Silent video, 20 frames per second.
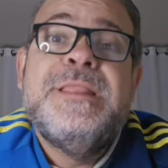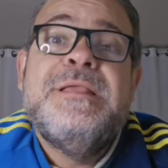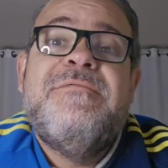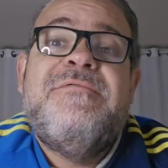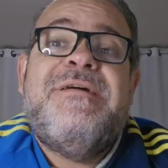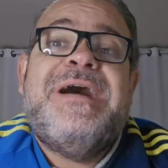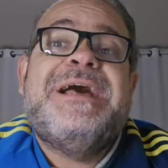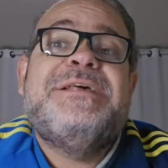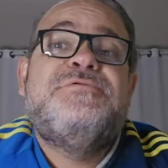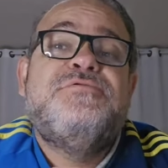
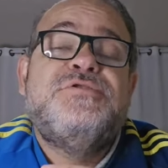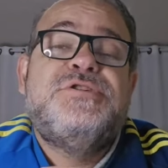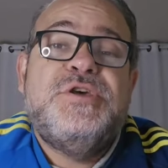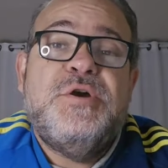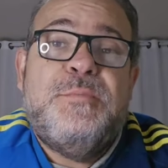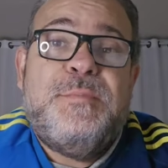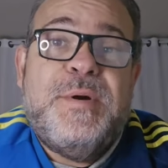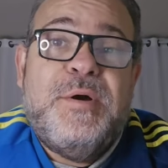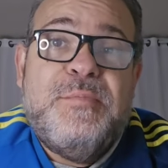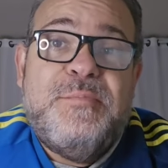Faça o
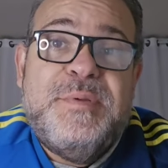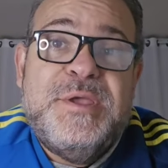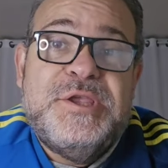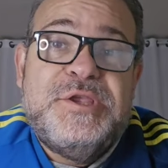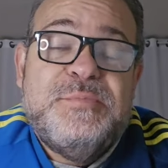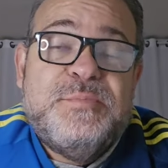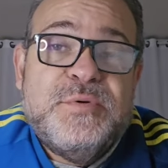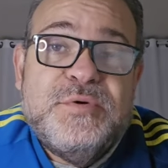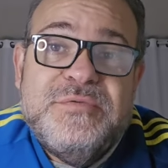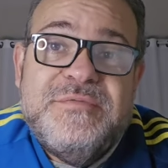seu
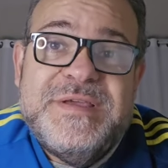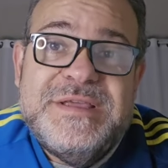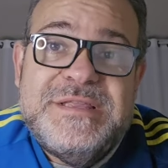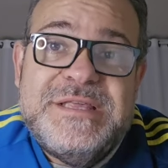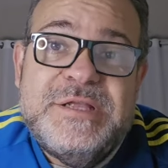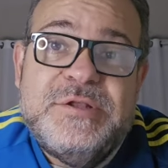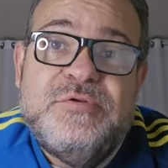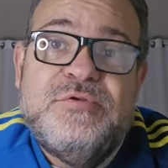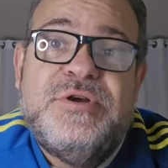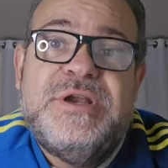palpite para o
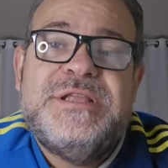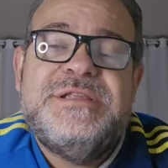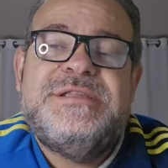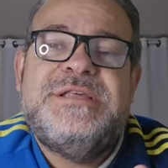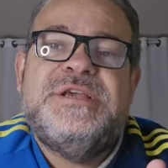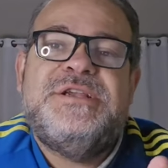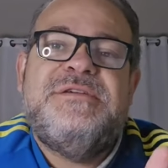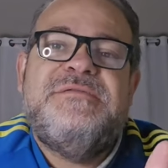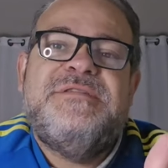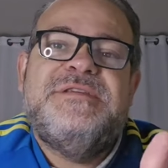vencedor e seja